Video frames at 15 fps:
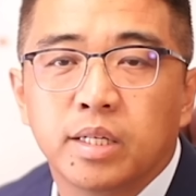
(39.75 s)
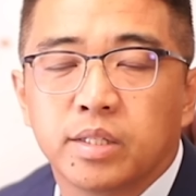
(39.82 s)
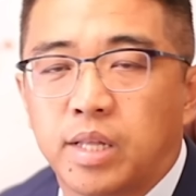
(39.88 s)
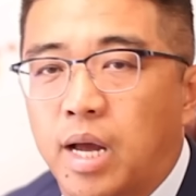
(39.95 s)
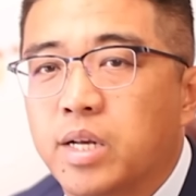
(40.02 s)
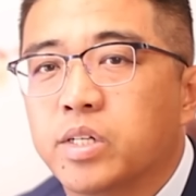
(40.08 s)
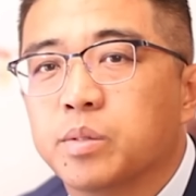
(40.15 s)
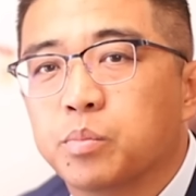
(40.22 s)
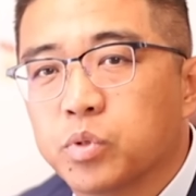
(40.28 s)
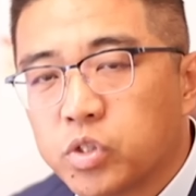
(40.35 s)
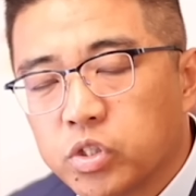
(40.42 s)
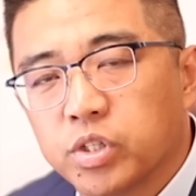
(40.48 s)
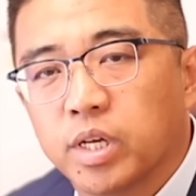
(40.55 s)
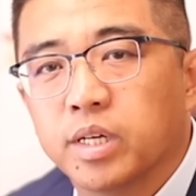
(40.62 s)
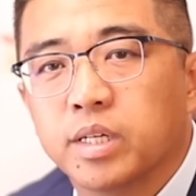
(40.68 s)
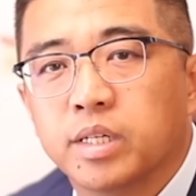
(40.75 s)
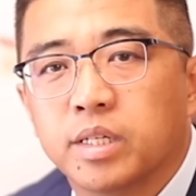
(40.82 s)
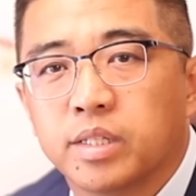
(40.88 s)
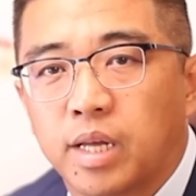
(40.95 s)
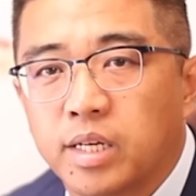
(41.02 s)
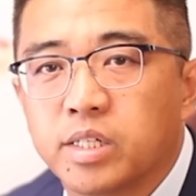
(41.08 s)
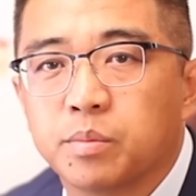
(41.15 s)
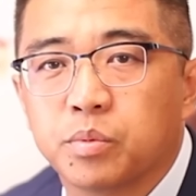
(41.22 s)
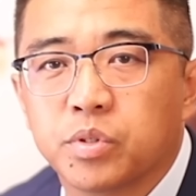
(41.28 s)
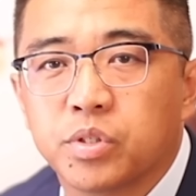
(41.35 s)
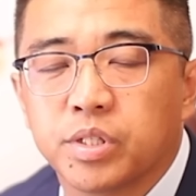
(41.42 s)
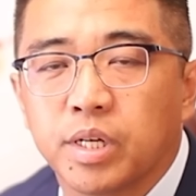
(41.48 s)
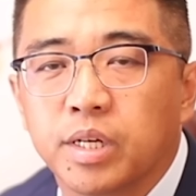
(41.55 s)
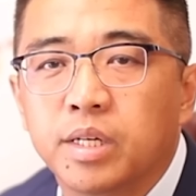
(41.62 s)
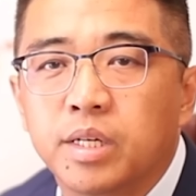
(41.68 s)
答案是不是的？答案是不是
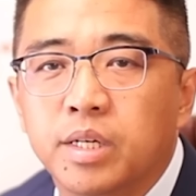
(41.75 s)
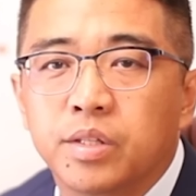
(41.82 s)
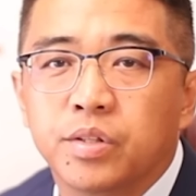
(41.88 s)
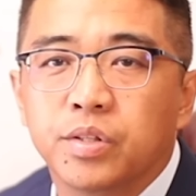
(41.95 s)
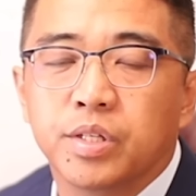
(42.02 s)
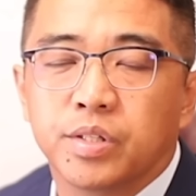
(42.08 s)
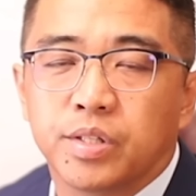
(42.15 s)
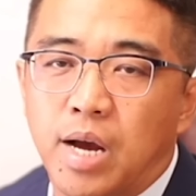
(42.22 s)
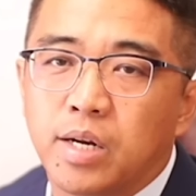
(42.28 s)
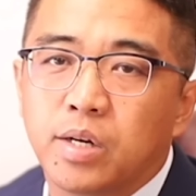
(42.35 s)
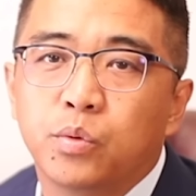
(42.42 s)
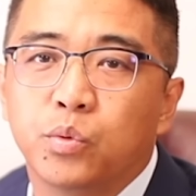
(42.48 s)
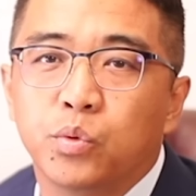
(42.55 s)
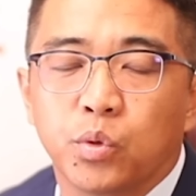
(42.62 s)
的？你拿了旅